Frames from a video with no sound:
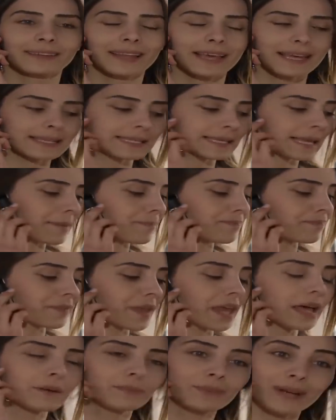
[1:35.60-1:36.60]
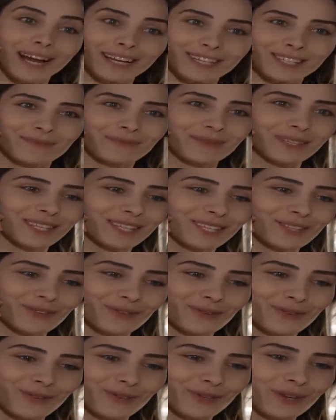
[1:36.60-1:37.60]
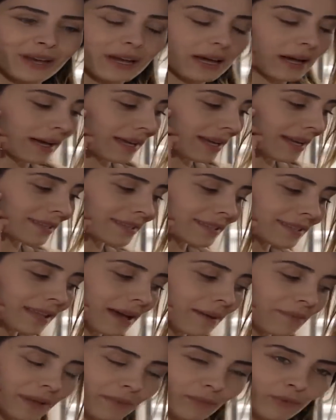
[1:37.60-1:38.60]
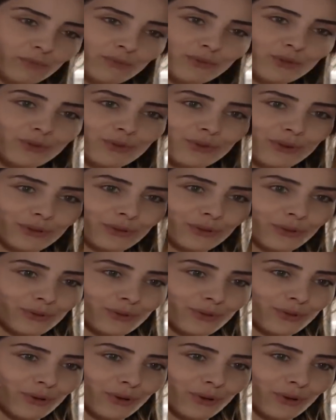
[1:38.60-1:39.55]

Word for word: Neyse, bırak şimdi işi gücü. Hayatından memnun musun orada onu